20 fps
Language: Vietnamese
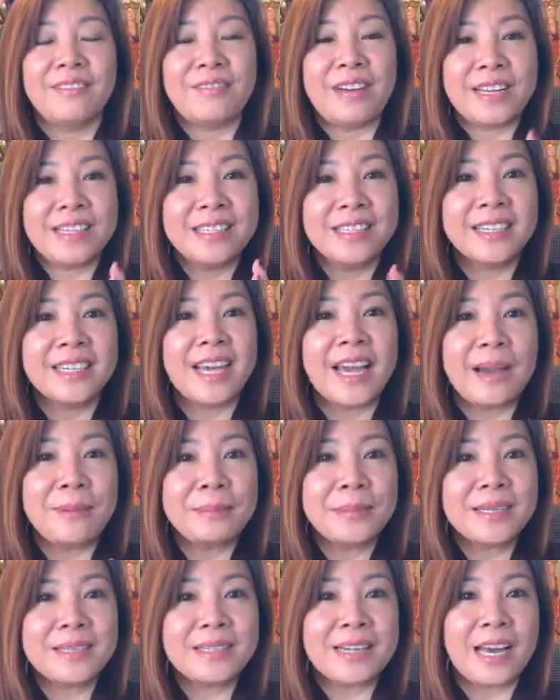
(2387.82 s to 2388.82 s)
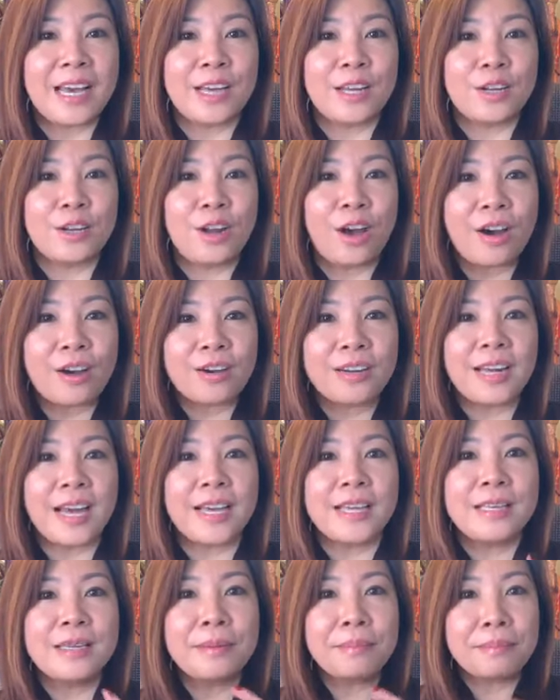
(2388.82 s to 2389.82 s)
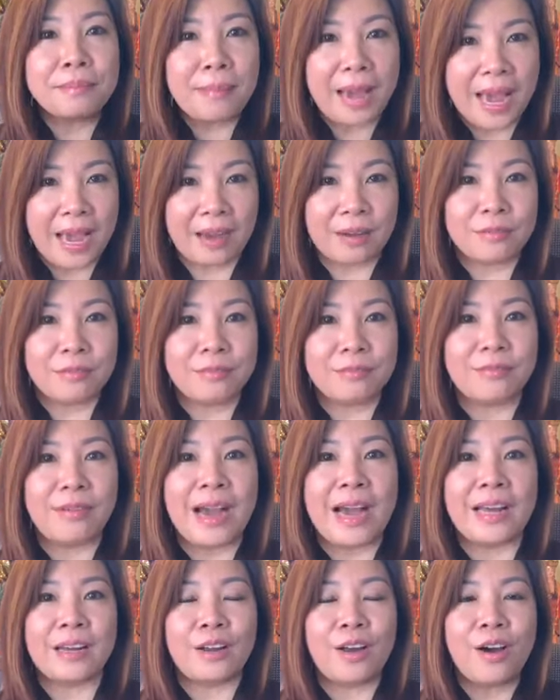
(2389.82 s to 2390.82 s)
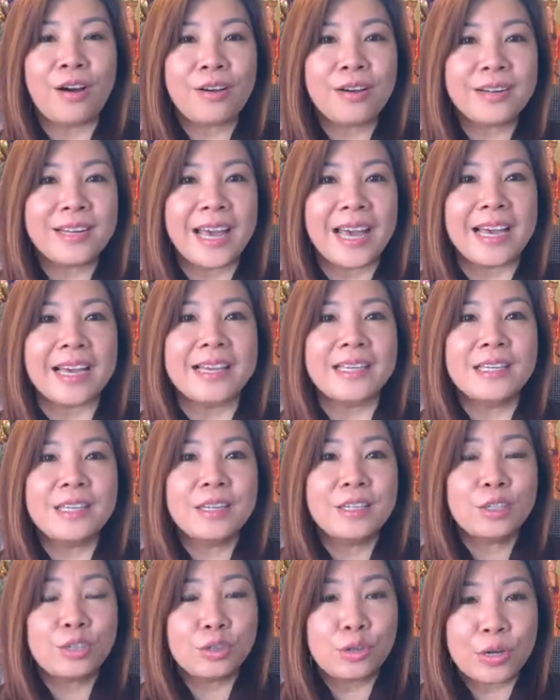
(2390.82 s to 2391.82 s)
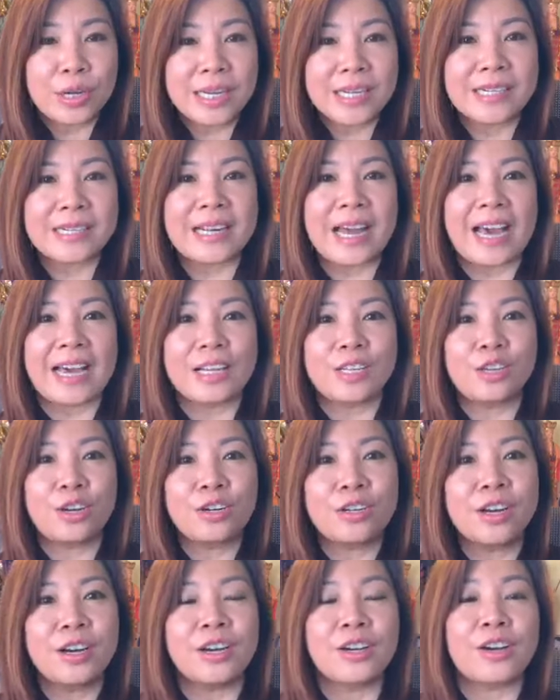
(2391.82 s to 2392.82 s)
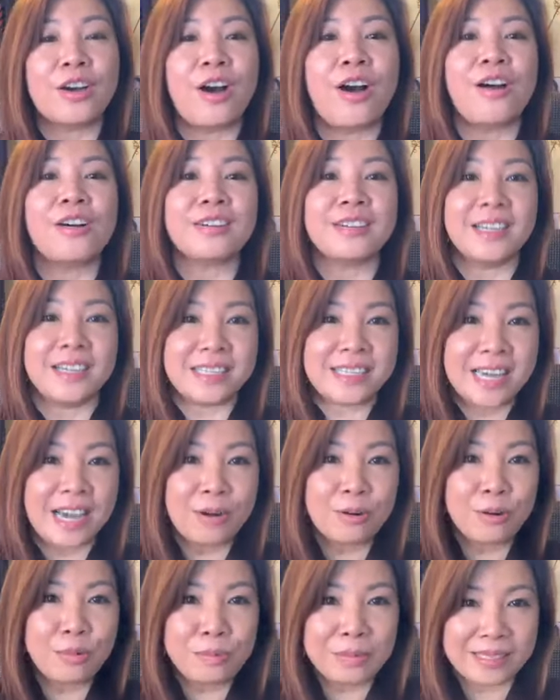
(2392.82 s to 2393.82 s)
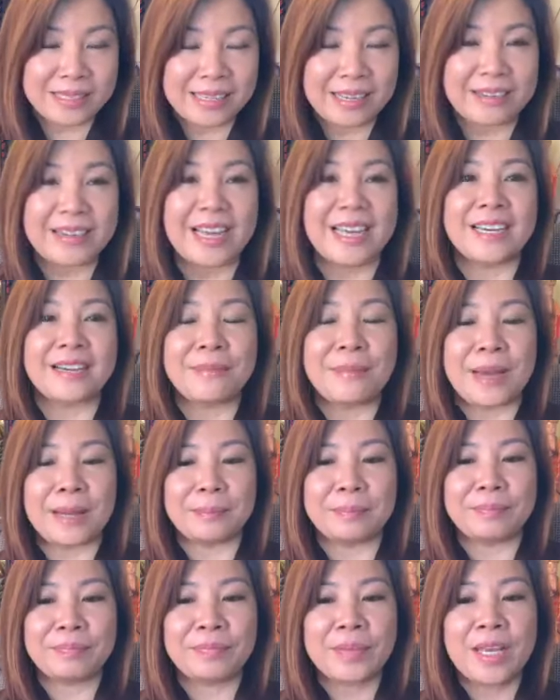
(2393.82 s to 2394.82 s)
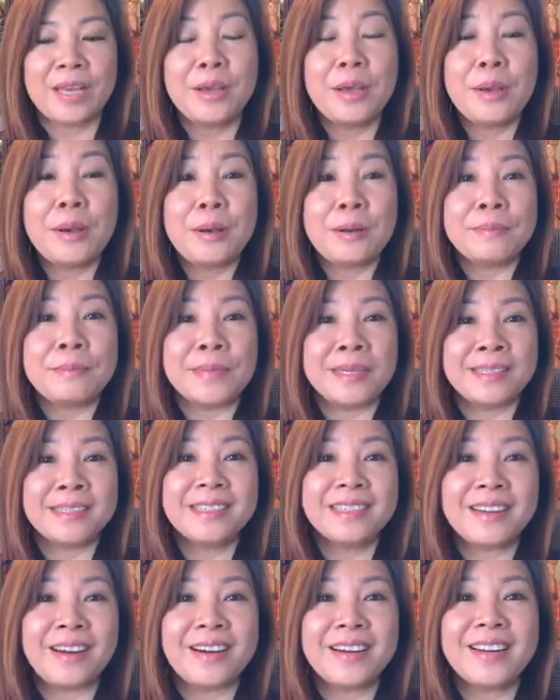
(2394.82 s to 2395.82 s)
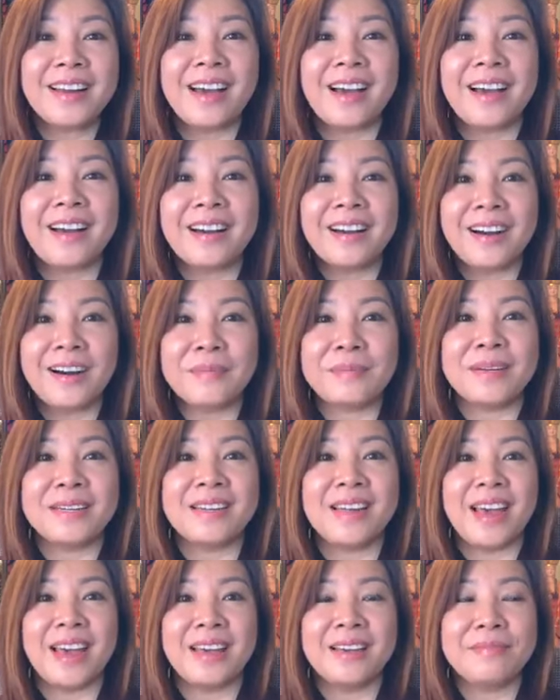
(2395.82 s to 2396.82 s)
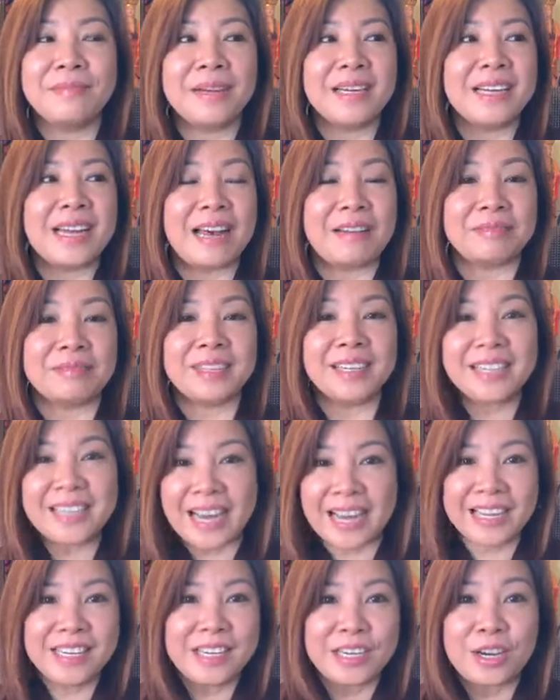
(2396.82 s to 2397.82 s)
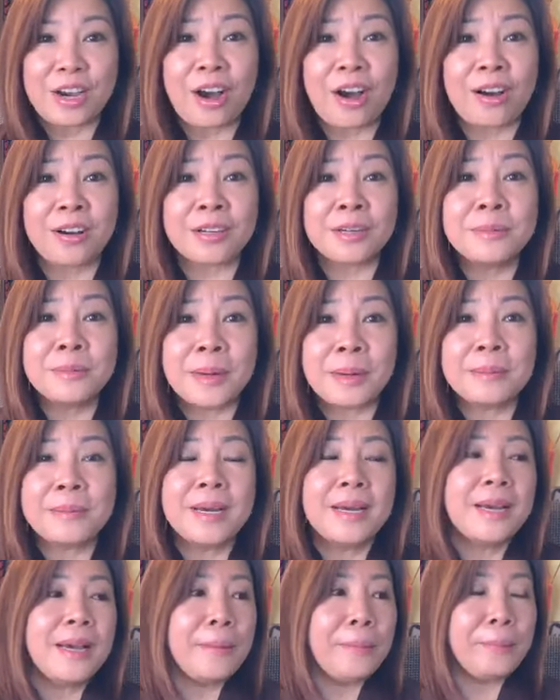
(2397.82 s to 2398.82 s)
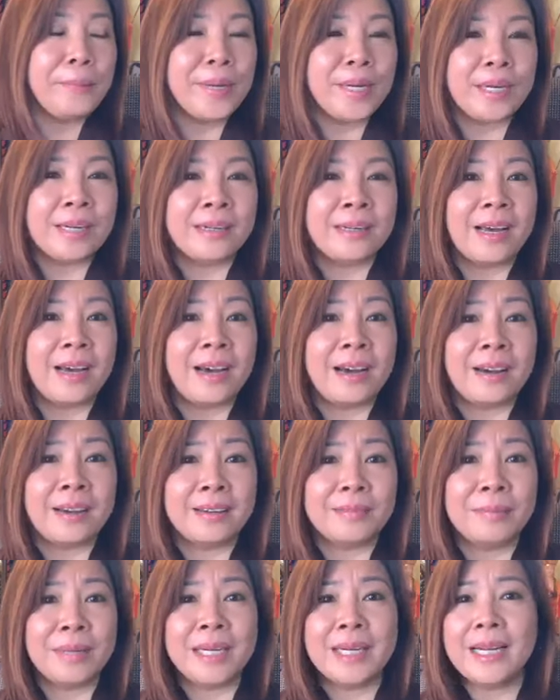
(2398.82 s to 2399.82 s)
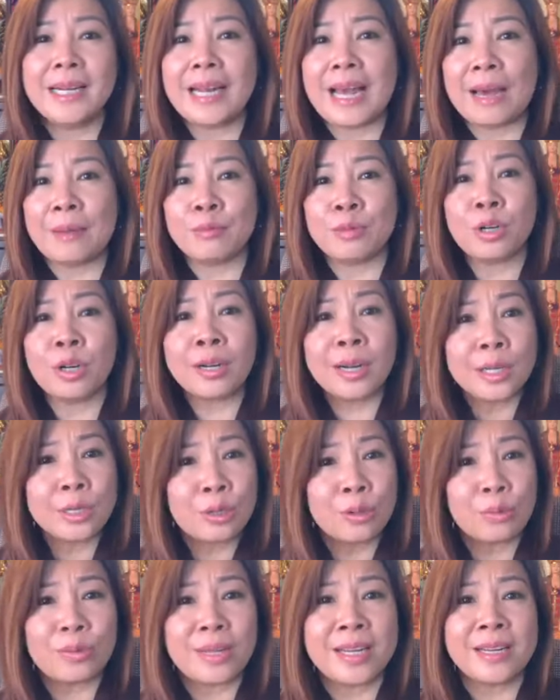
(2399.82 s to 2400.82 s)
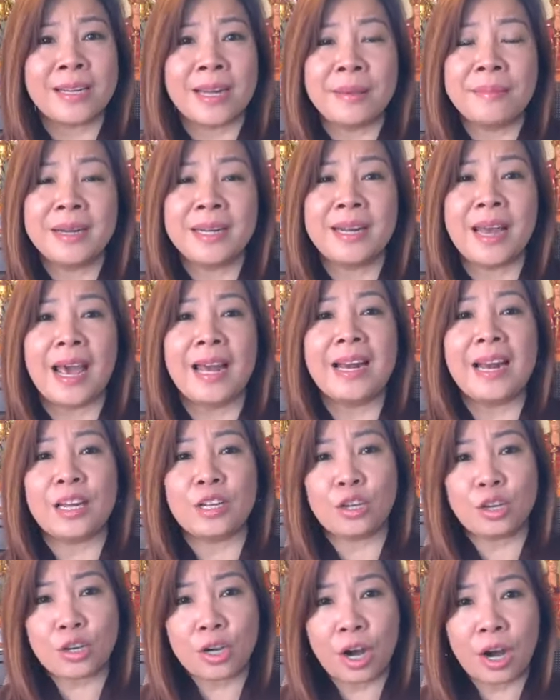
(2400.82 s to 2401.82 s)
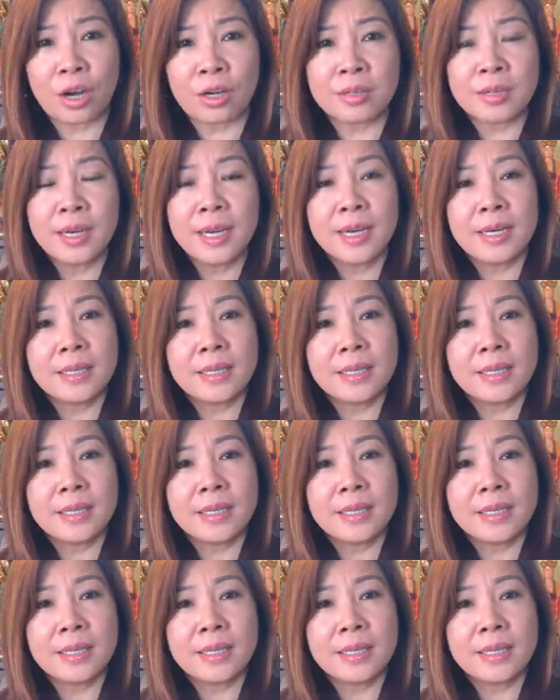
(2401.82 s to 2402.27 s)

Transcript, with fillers: và những cái âm đức này nó có thể giúp bạn và nó có thể truyền lại cho đời con đời cháu của mình sau này các bạn mình cứ nói là ờ mình để mình làm tất cả vì con đúng không mình à, mình đi làm rất là nhiều tiền để mình để lại cho con